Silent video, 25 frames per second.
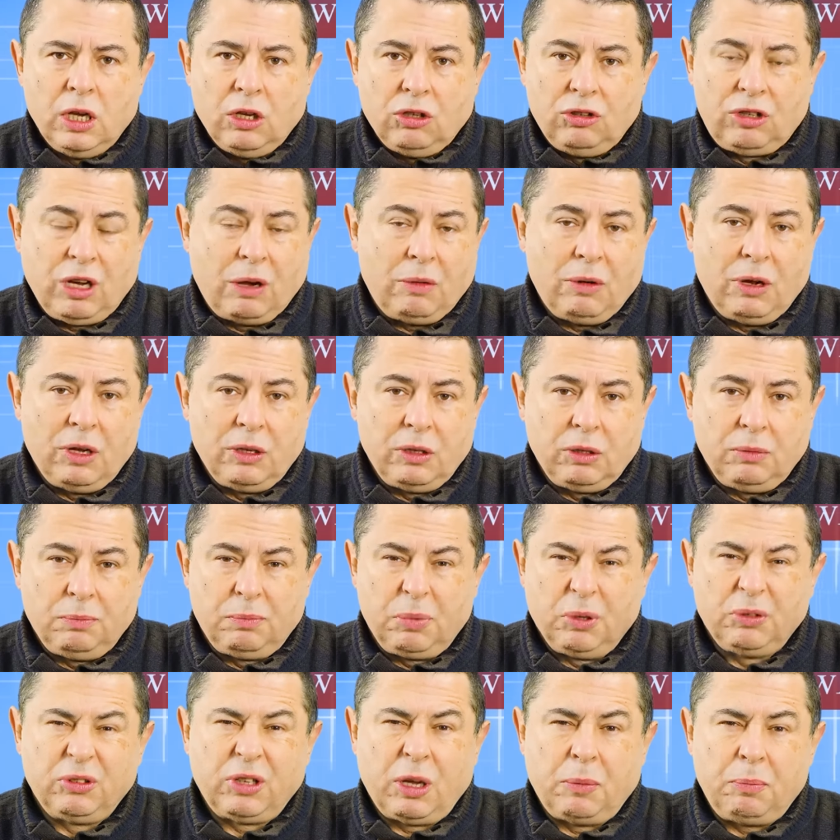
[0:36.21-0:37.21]
działań
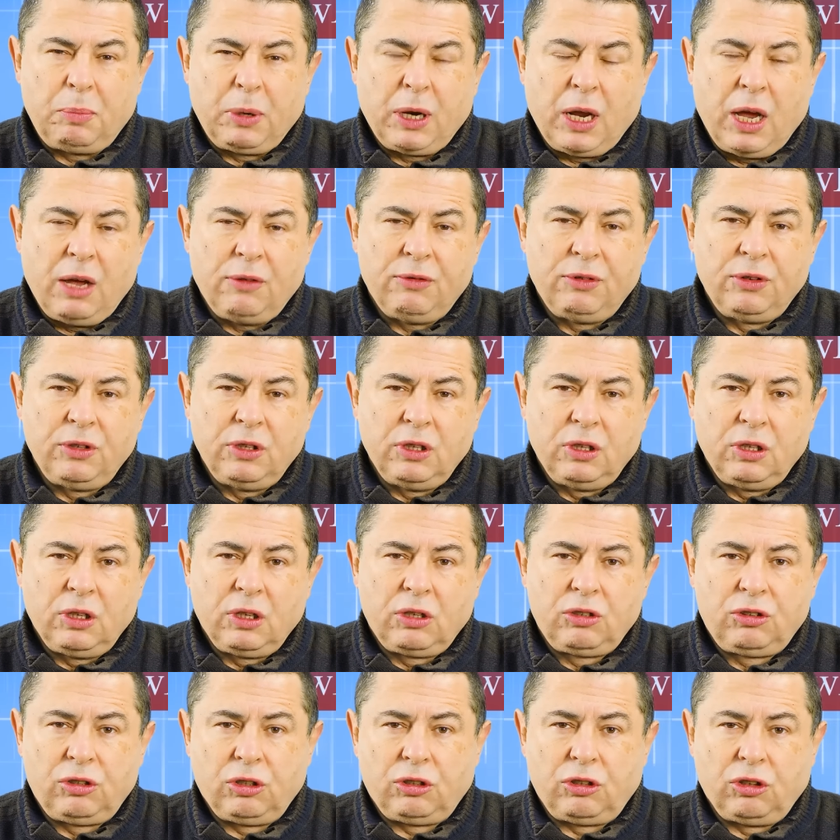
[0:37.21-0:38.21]

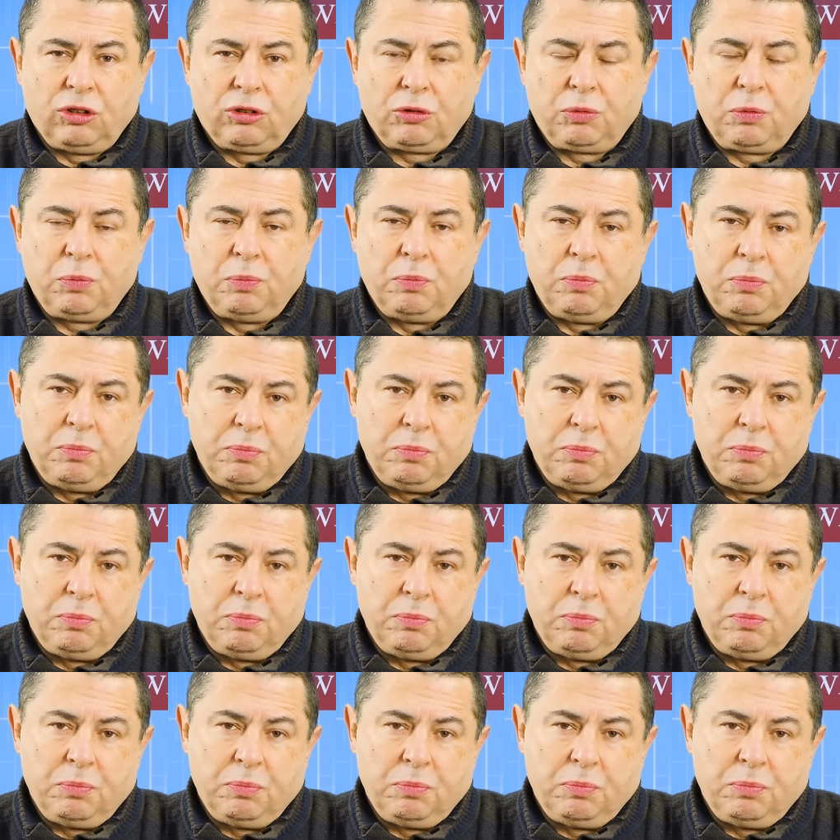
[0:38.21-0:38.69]
pozaprawnych, czy też